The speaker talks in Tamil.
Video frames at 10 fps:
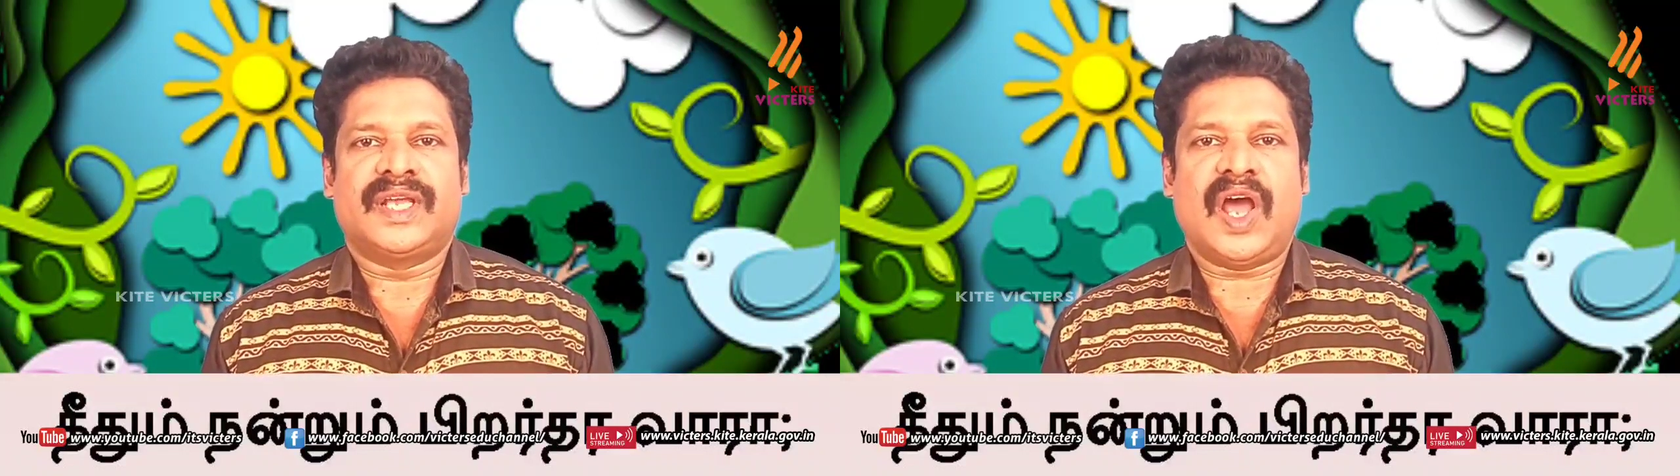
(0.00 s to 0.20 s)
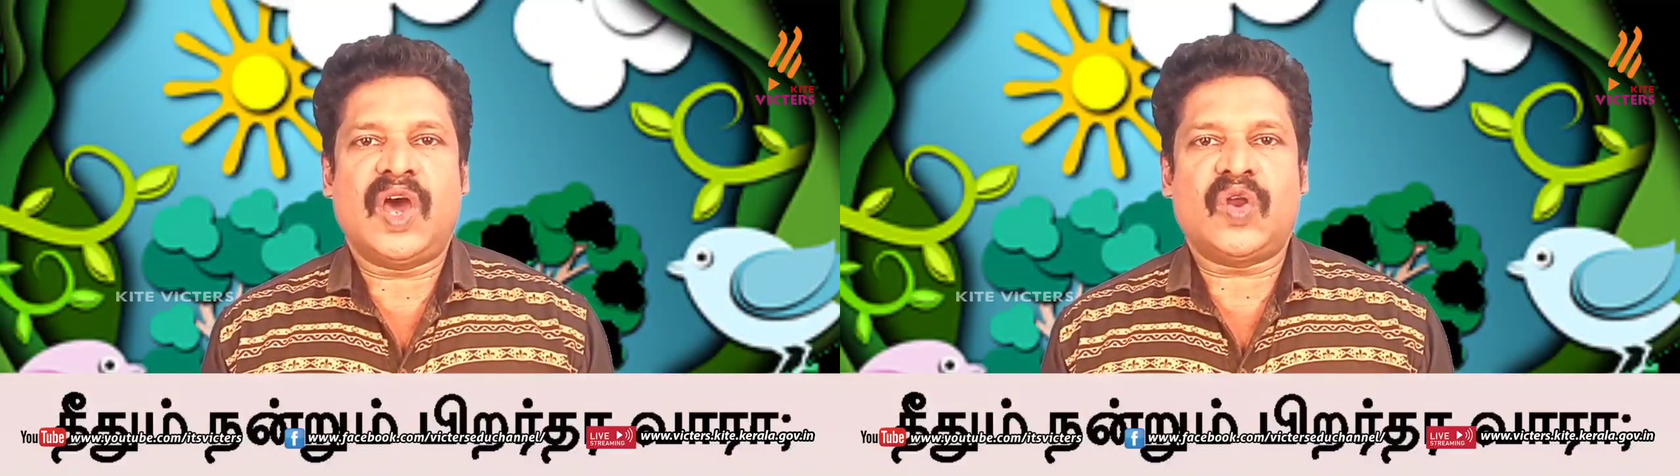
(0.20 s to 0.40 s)

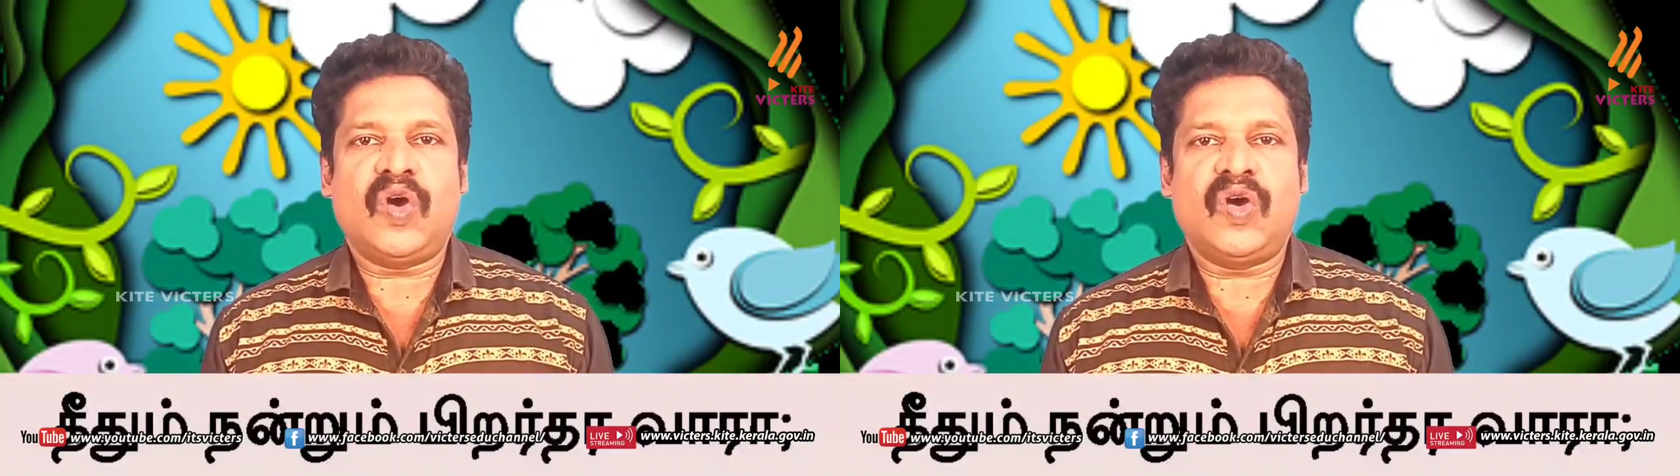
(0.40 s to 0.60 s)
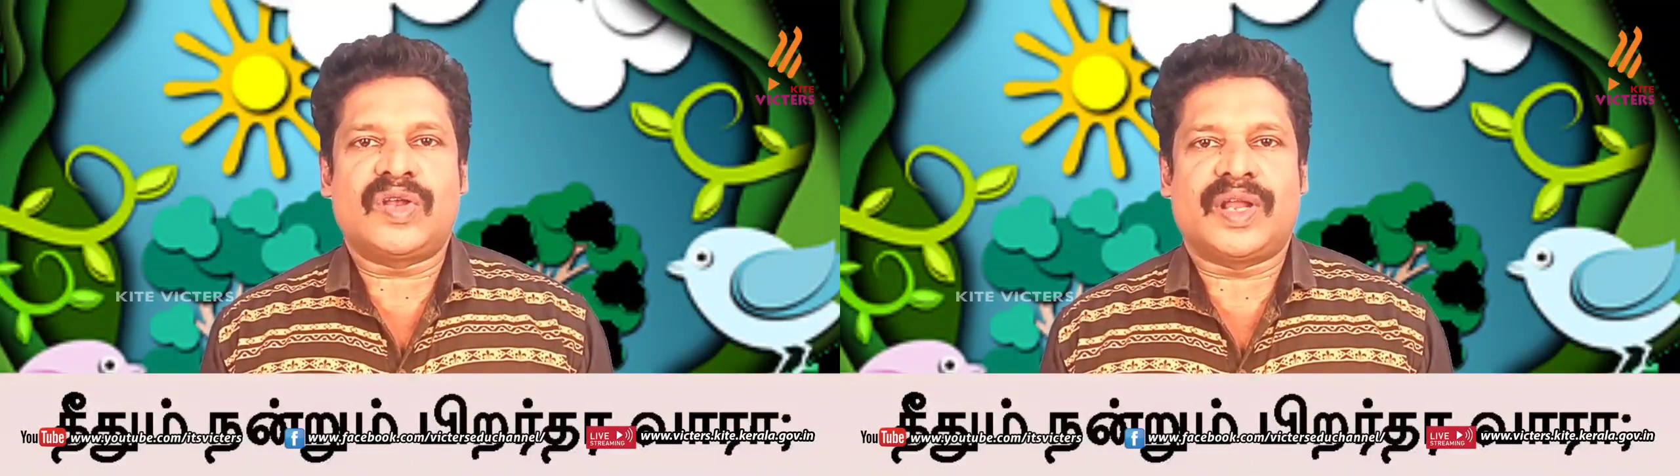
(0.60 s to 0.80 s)

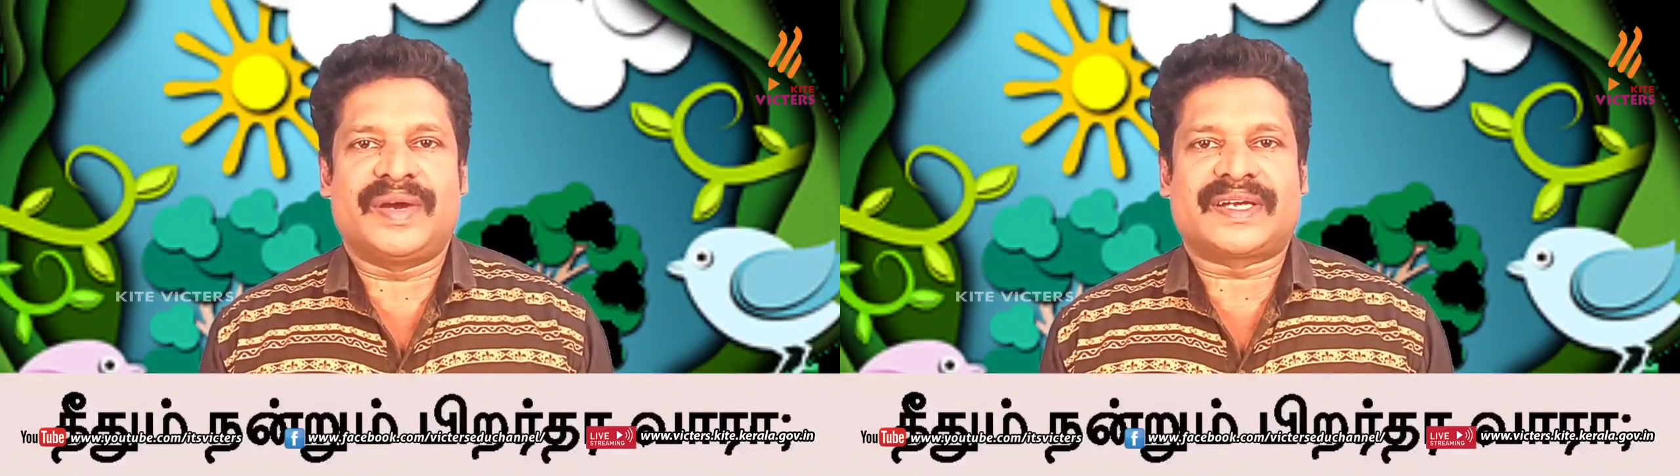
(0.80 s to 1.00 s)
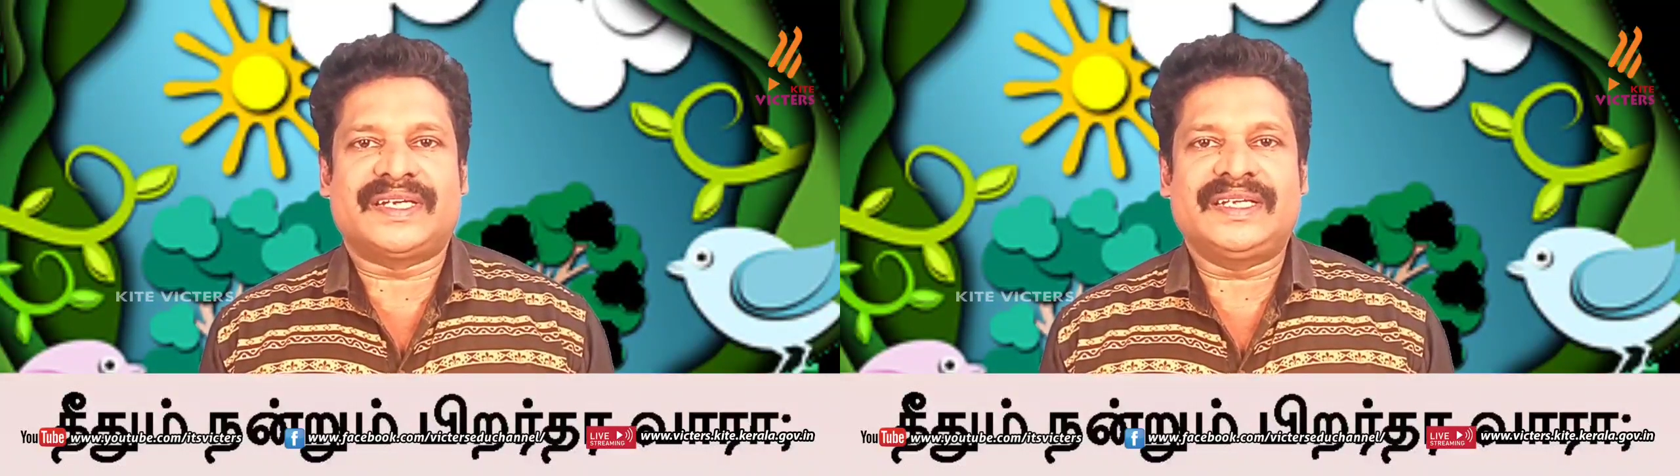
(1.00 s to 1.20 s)
யாரோ
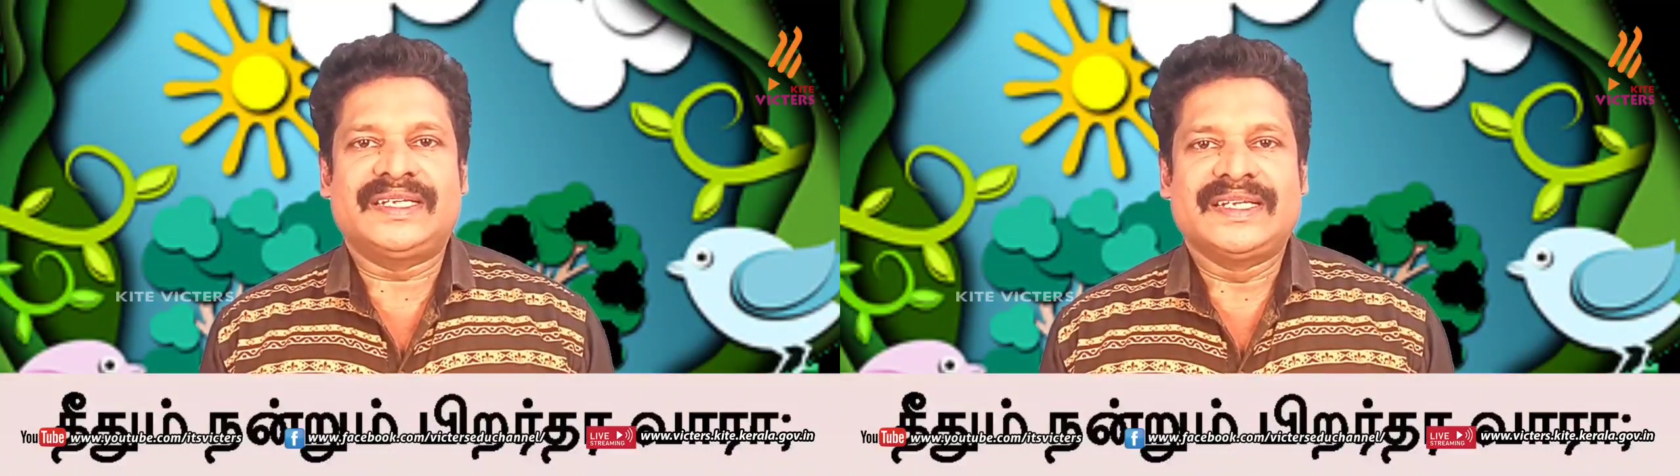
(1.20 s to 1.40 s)
நமக்கு